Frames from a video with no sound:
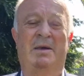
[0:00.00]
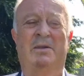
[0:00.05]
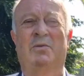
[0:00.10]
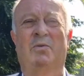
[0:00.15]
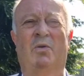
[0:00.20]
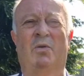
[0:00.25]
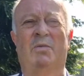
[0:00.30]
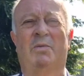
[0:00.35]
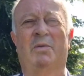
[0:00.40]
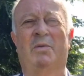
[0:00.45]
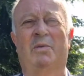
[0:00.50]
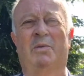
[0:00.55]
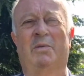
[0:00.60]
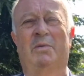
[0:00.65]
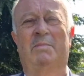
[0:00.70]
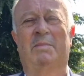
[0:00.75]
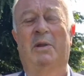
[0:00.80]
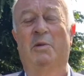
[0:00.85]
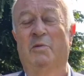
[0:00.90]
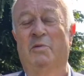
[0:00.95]
être euh,
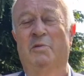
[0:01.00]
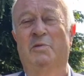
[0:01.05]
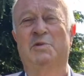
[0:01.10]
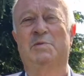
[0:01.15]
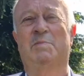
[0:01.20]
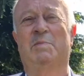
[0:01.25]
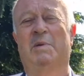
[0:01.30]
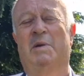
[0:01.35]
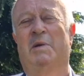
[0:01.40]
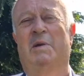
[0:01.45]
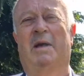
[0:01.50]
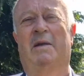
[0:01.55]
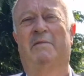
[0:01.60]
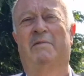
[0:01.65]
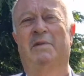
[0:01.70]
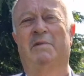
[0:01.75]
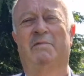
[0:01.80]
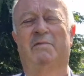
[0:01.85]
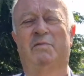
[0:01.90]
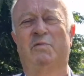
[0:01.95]
malheureusement
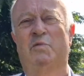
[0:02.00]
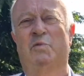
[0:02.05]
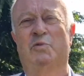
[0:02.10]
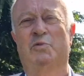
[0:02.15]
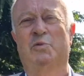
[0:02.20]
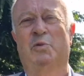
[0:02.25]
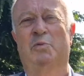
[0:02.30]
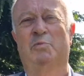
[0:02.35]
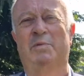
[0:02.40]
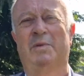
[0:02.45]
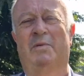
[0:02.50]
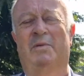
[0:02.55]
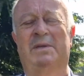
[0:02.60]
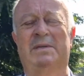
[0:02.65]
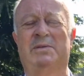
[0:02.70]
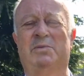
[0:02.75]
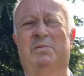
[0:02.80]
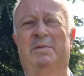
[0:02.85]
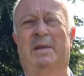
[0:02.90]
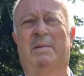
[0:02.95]
avec vous aujourd'hui en
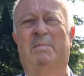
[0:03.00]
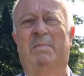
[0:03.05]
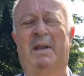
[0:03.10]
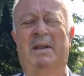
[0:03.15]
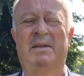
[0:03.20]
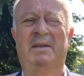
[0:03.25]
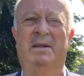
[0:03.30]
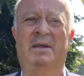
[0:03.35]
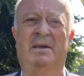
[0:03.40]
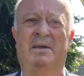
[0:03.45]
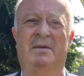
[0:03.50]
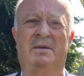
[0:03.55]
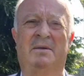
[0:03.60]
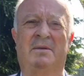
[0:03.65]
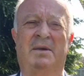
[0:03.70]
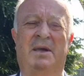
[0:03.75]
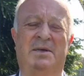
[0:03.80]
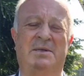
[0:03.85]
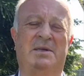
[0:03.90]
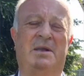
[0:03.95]
raison d'un planning
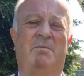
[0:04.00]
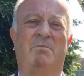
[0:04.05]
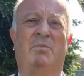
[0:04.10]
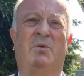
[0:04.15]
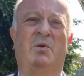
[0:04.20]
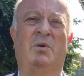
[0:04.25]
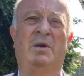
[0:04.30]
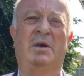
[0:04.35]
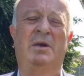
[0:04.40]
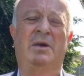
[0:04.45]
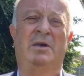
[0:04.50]
euh, extrêmement